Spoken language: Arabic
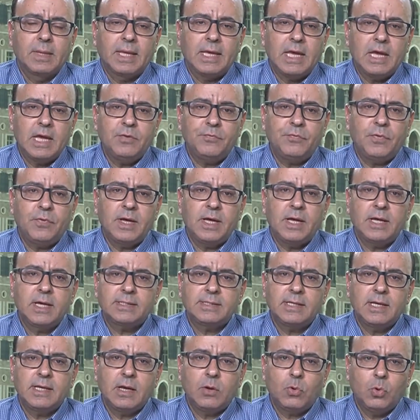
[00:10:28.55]
كيف
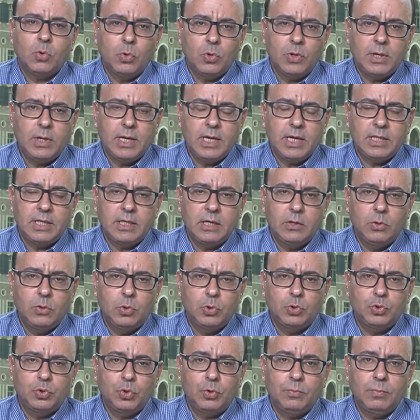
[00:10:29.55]
سيكون هذا
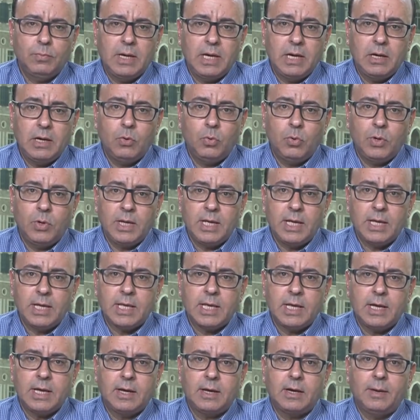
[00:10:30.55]
الهجوم هل
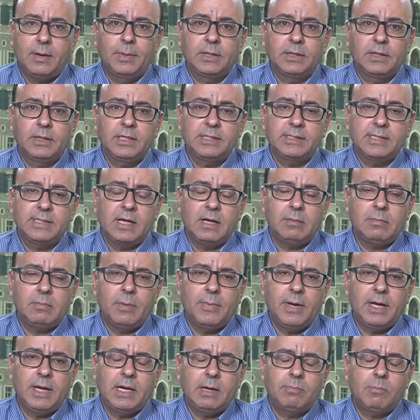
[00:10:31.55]
هناك ربط نزاع ما
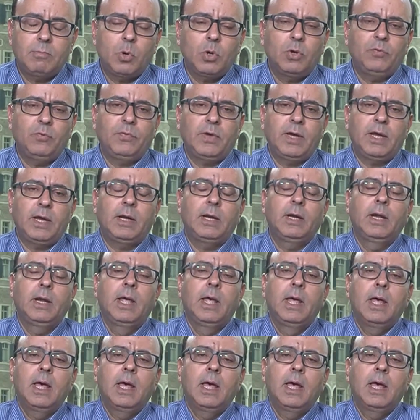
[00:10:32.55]
بين الموقفين